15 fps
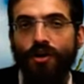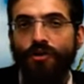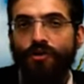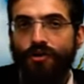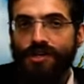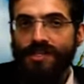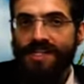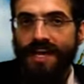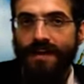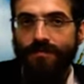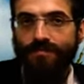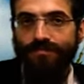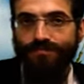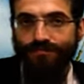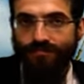
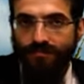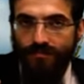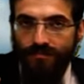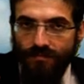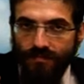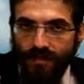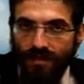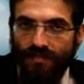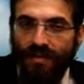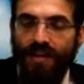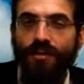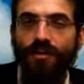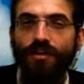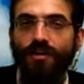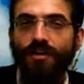Deuxième
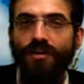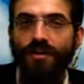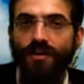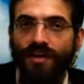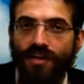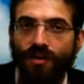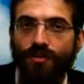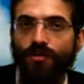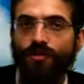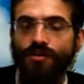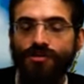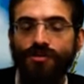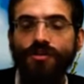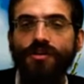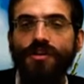facteur qui entre en
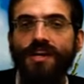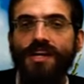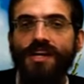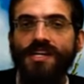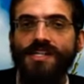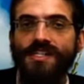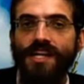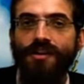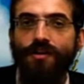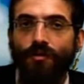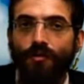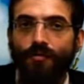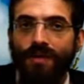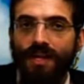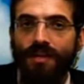jeu, c'est dans
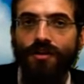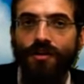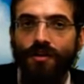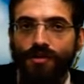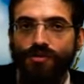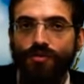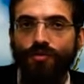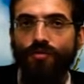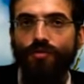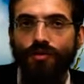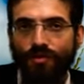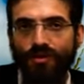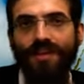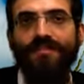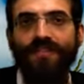combien de temps je
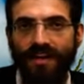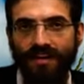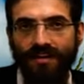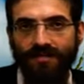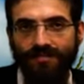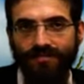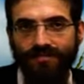compte le défaire.